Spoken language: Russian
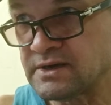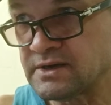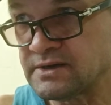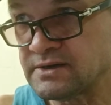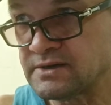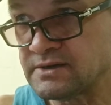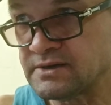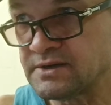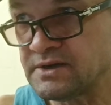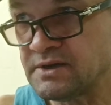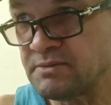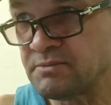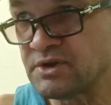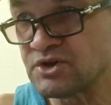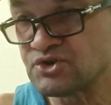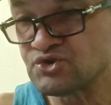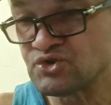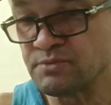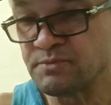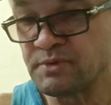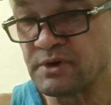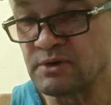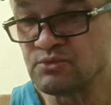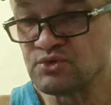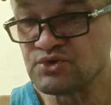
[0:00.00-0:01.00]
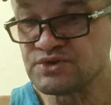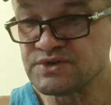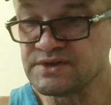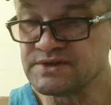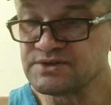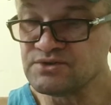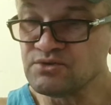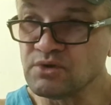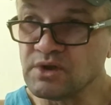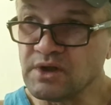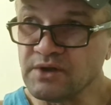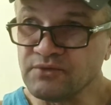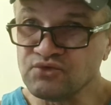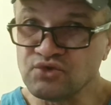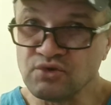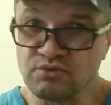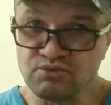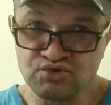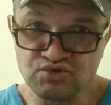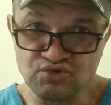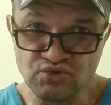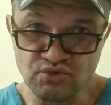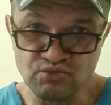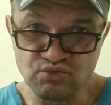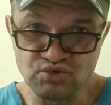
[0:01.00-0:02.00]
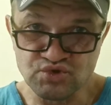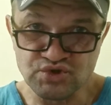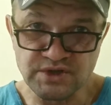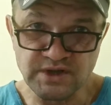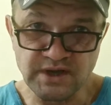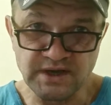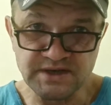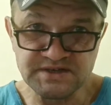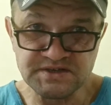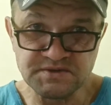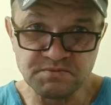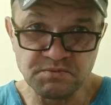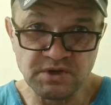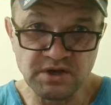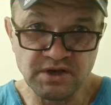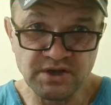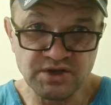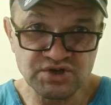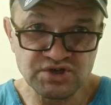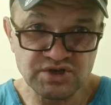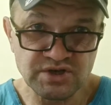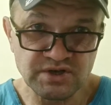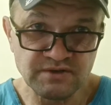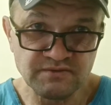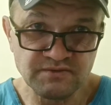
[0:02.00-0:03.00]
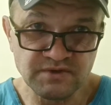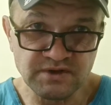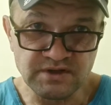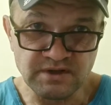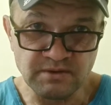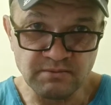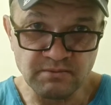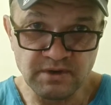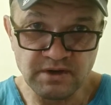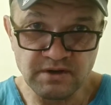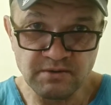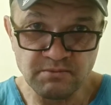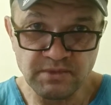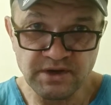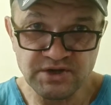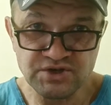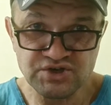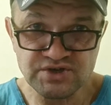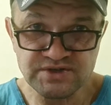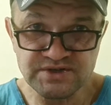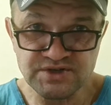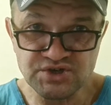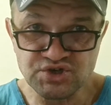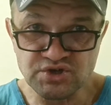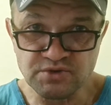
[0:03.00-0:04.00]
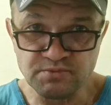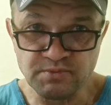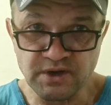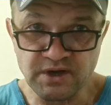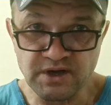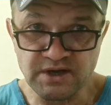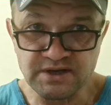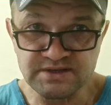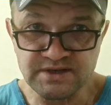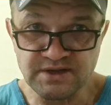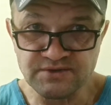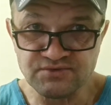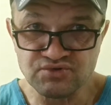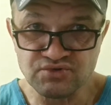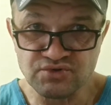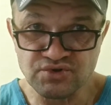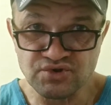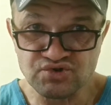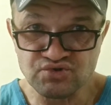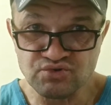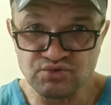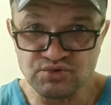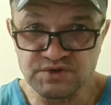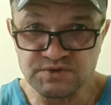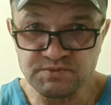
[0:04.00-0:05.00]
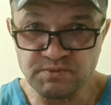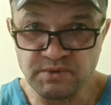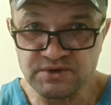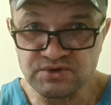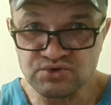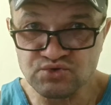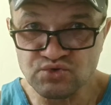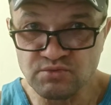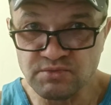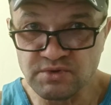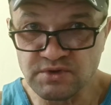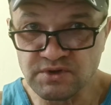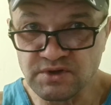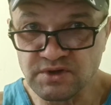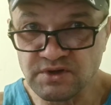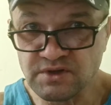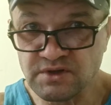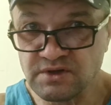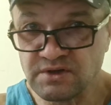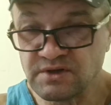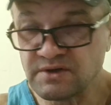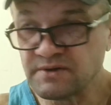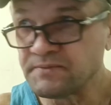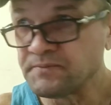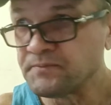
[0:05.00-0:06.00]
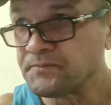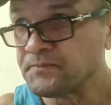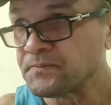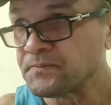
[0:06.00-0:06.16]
э, небольшое преимущество есть только в том, что он может костями лечь и в этом матче, значит, показать все, на что он способен, и